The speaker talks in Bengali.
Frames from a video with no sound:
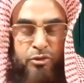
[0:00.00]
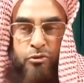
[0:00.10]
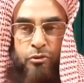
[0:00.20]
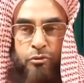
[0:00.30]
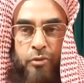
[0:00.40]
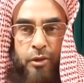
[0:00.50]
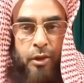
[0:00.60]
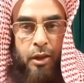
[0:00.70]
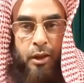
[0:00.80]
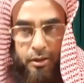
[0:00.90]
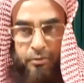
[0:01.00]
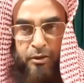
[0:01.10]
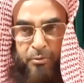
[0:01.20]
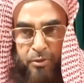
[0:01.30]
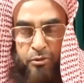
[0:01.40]
পেরেছেন যে
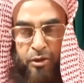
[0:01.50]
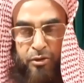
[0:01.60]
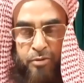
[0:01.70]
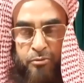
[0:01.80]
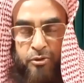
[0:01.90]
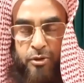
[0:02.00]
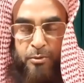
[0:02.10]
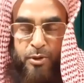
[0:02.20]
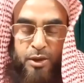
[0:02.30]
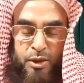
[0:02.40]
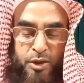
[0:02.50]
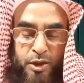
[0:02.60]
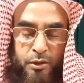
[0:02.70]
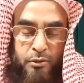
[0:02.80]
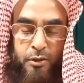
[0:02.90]
কেউ খরগোশের মতো
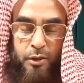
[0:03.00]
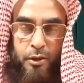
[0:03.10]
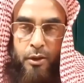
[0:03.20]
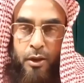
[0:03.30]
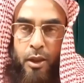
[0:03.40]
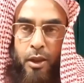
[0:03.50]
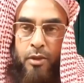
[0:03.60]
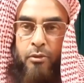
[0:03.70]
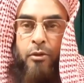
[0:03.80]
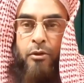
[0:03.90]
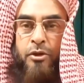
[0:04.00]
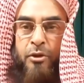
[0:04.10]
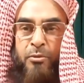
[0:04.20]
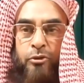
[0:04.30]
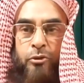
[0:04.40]
অর্থাৎ অগ্রণী ভূমিকা আছে
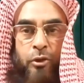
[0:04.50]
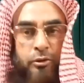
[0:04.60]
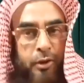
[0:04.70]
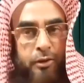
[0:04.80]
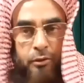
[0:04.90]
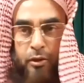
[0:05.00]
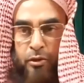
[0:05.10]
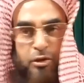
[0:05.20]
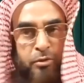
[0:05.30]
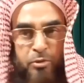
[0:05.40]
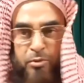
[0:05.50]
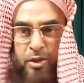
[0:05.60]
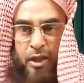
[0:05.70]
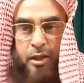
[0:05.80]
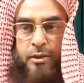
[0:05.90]
মাশাল্লাহ আকিদাও
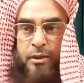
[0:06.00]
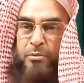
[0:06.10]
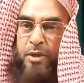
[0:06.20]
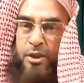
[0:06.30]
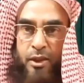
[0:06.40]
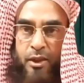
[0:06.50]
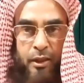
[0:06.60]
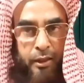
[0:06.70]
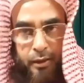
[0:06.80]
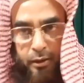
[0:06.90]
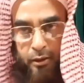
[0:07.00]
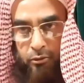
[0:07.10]
একেবারে নাজও সুন্দর